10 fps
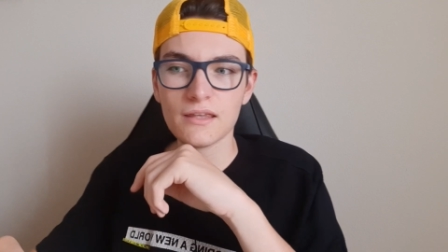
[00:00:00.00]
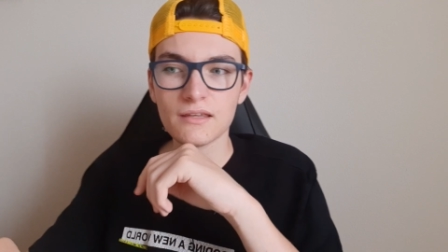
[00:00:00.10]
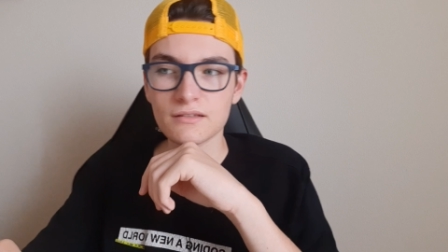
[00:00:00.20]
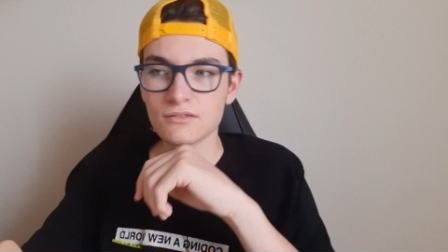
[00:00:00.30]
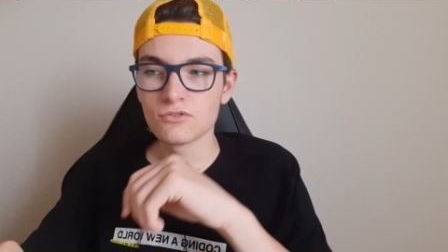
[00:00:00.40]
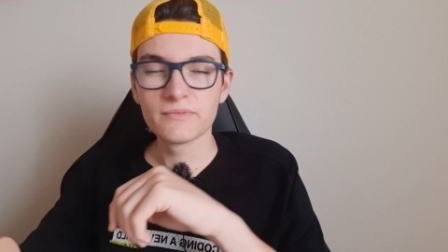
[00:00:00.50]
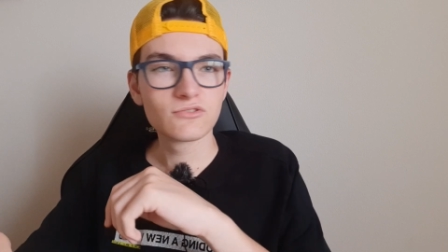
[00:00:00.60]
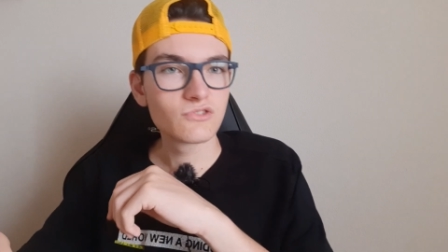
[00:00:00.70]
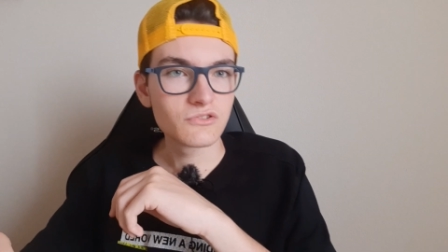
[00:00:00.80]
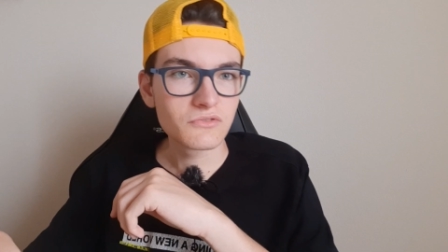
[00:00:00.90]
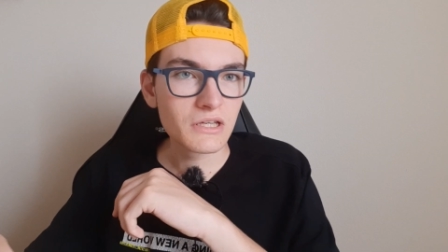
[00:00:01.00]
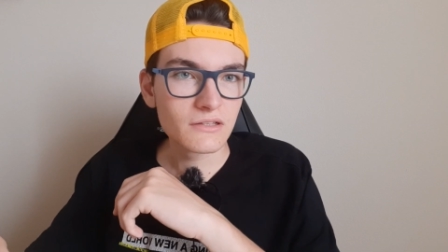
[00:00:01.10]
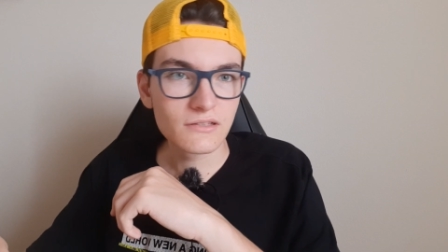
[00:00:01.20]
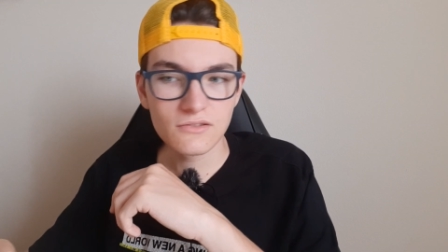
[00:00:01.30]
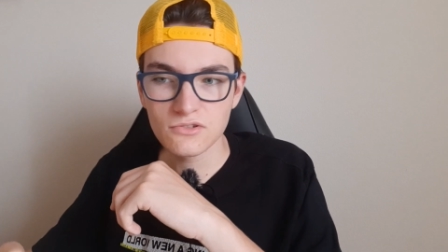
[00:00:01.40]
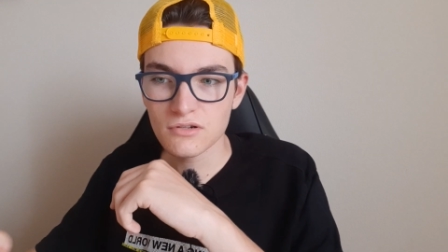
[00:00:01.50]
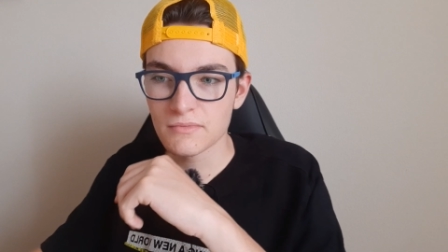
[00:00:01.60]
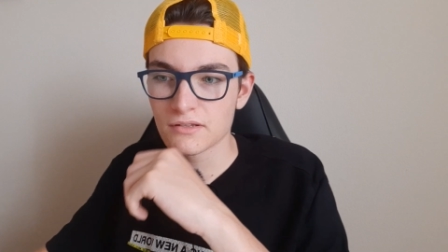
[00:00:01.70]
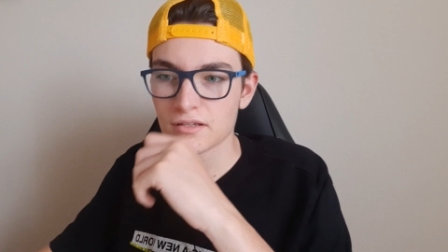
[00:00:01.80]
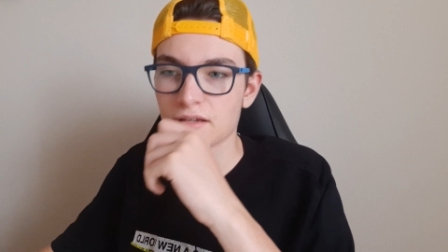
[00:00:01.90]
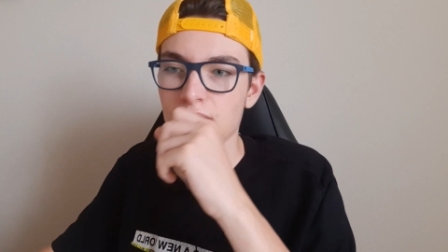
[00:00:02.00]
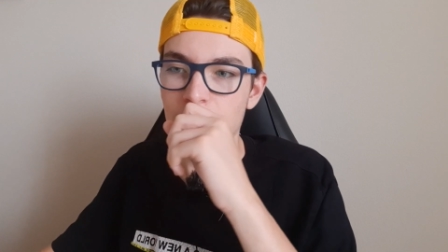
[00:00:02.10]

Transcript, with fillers: e non mi è successo niente sinceramente.